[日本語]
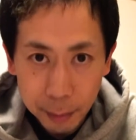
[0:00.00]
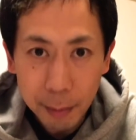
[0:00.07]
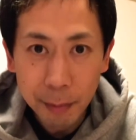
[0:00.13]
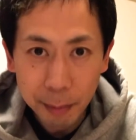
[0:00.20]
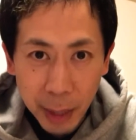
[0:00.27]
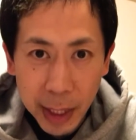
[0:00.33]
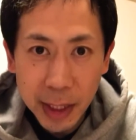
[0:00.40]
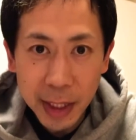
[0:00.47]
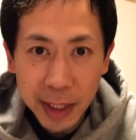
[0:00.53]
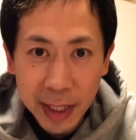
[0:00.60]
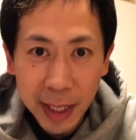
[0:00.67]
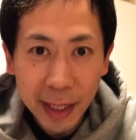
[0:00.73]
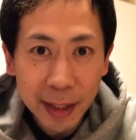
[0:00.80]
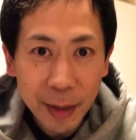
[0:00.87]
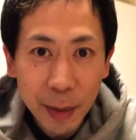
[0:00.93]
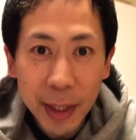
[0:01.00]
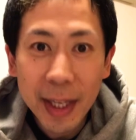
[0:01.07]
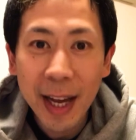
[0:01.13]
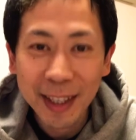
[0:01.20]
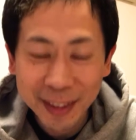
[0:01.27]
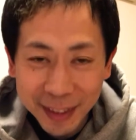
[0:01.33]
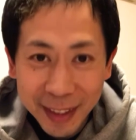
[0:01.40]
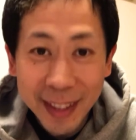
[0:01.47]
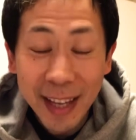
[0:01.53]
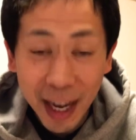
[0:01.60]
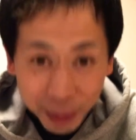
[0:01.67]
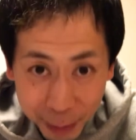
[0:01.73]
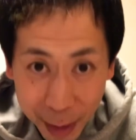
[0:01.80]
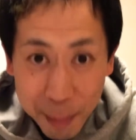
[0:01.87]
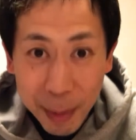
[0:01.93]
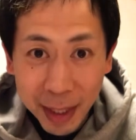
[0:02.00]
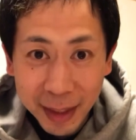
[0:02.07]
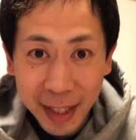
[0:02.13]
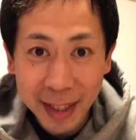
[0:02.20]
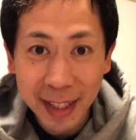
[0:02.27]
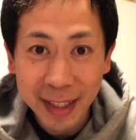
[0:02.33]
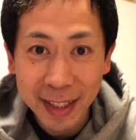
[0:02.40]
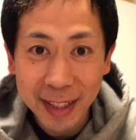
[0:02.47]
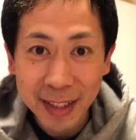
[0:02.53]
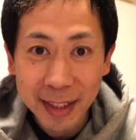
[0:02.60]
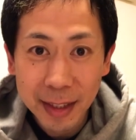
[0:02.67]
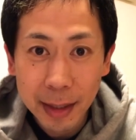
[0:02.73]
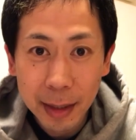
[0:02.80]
毎日あなたは 100, 100点満点なんです